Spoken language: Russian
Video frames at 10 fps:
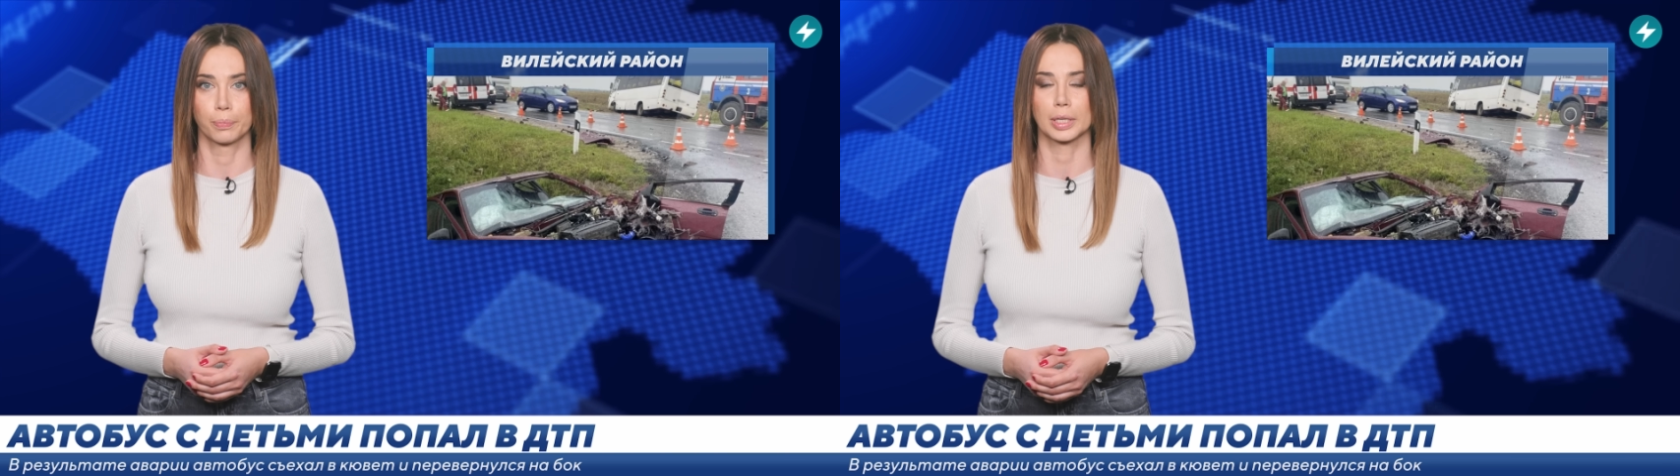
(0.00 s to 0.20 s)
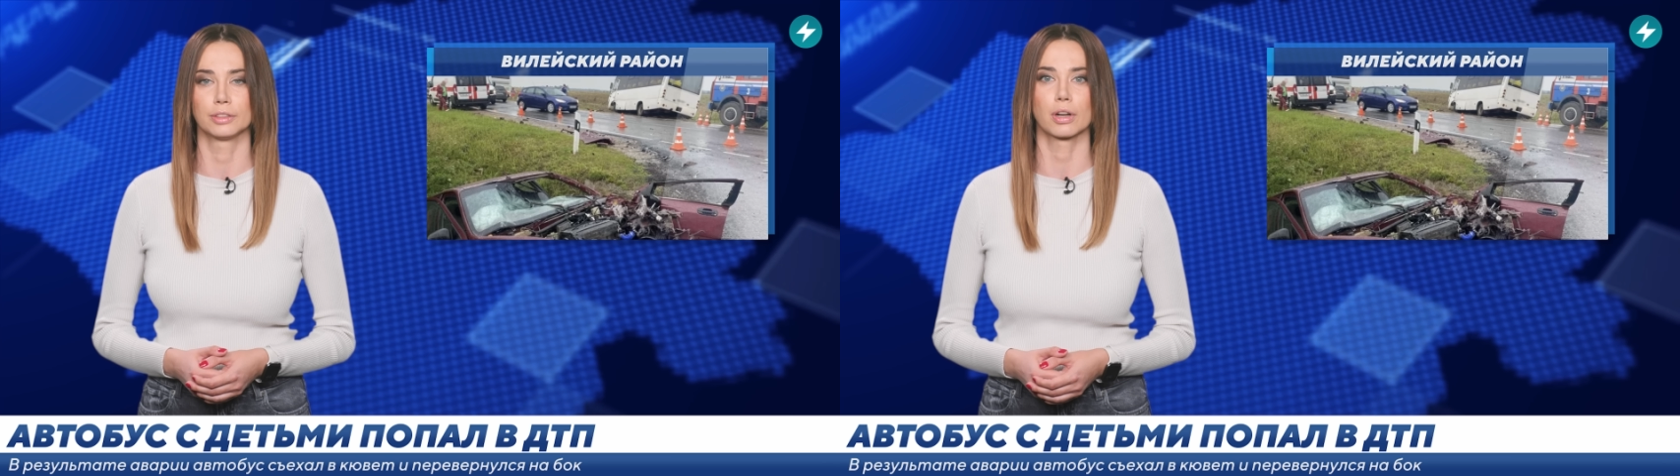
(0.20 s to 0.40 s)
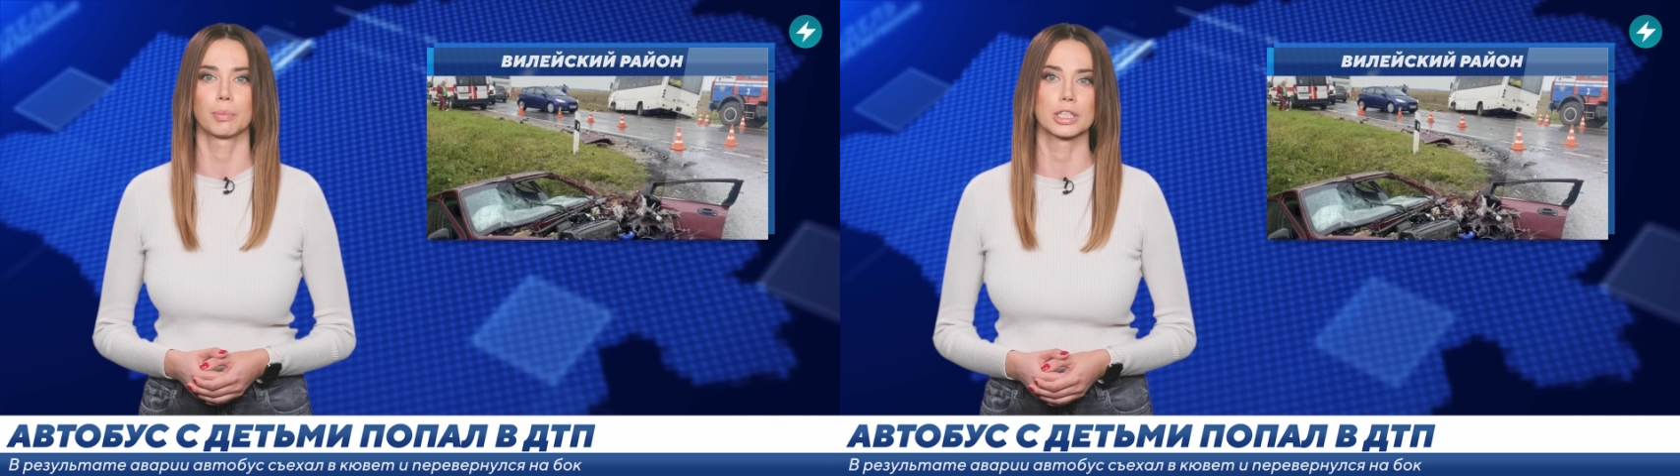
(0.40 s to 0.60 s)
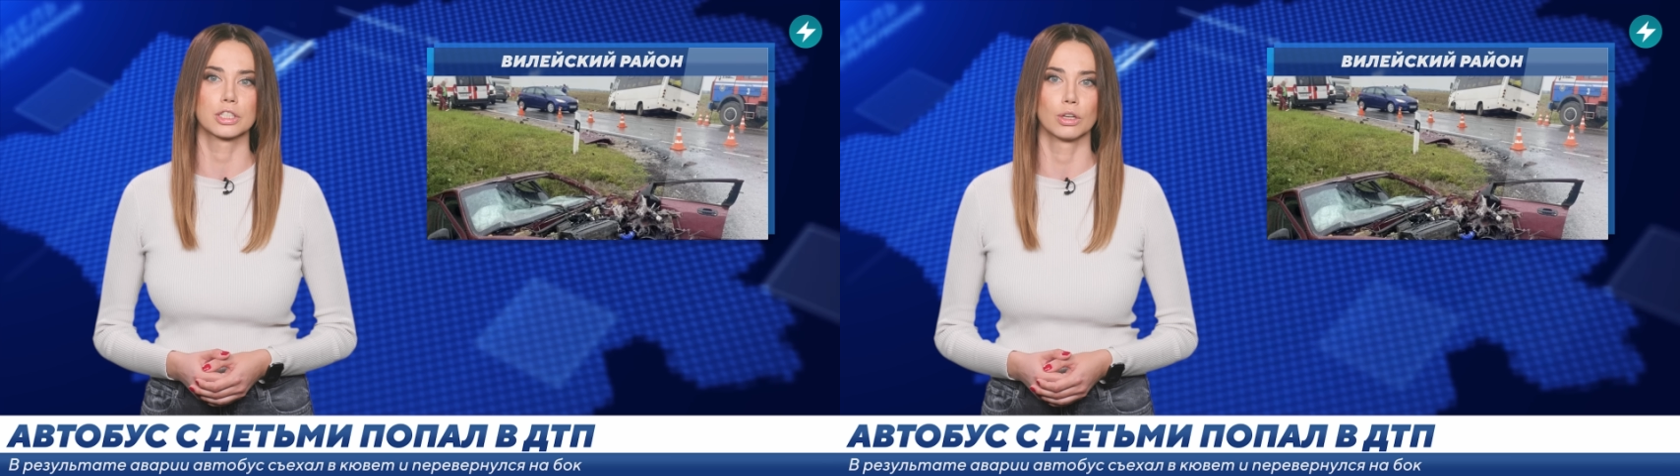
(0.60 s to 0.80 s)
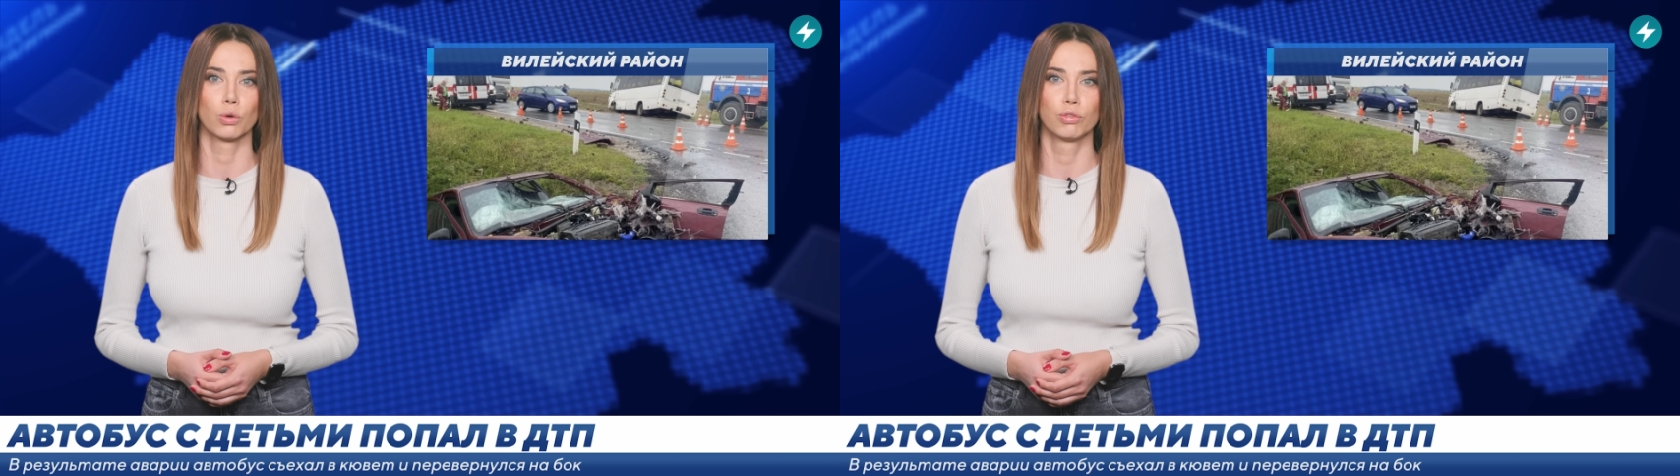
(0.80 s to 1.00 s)
По
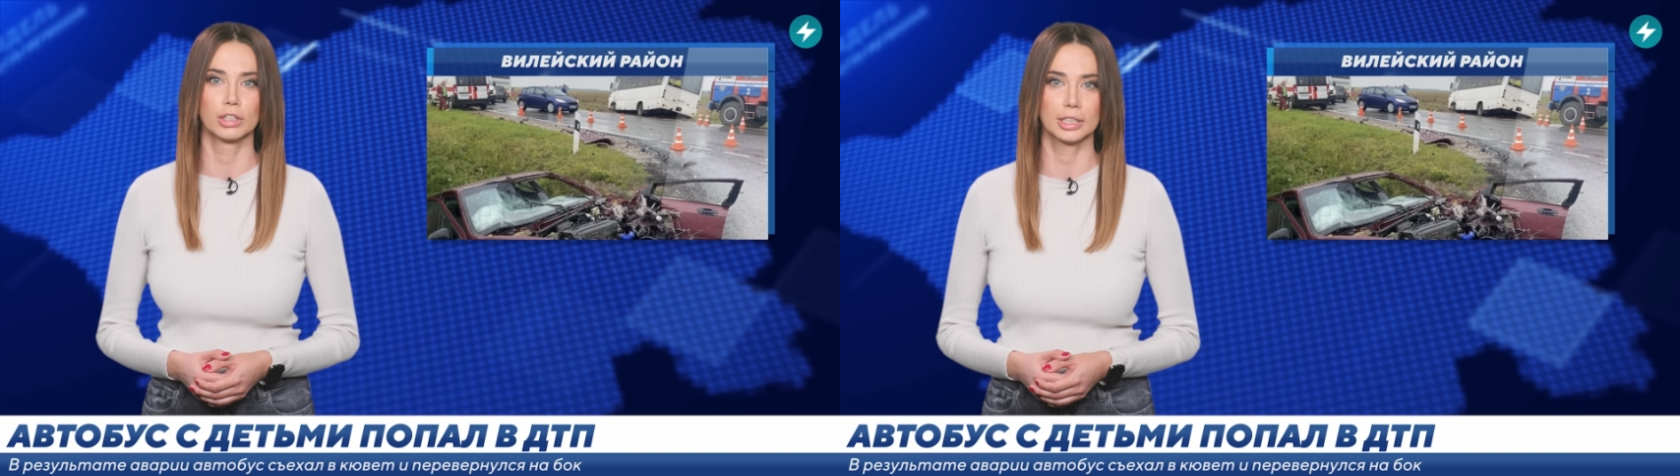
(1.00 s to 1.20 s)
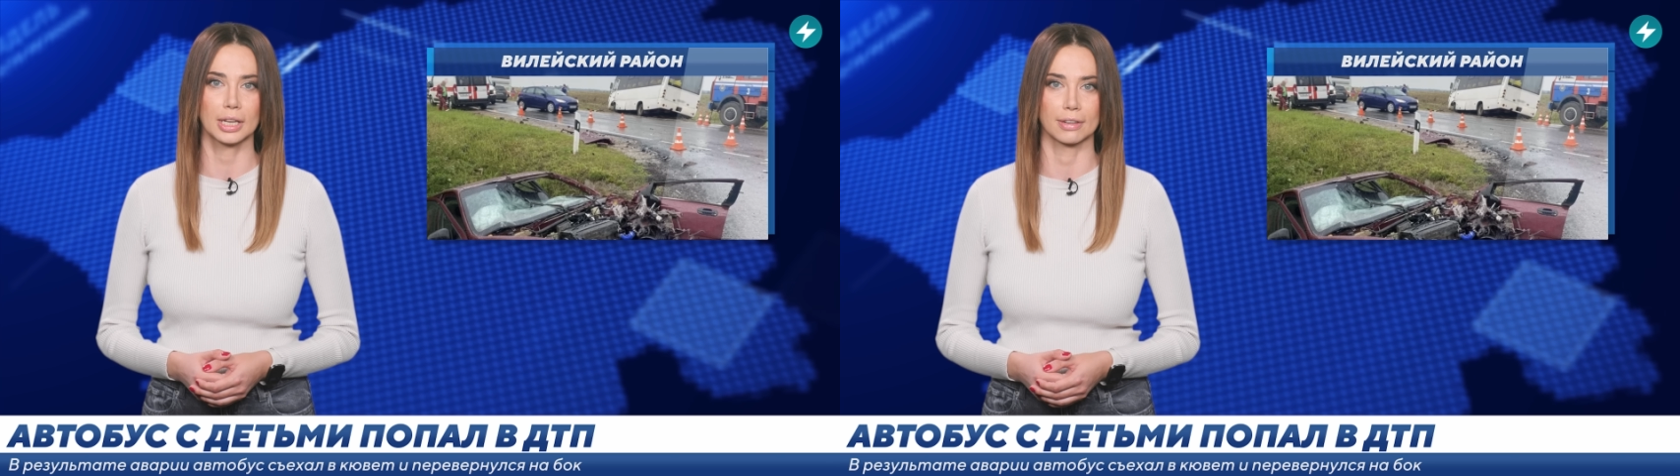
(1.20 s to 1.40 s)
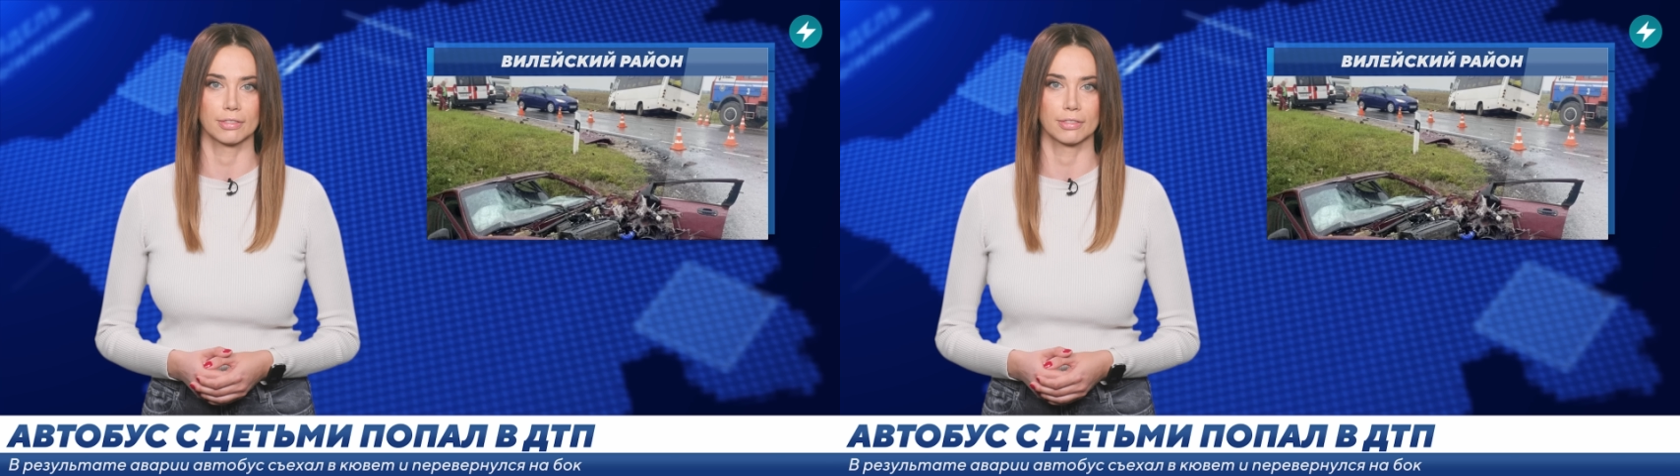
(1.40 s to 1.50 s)
информации УВД,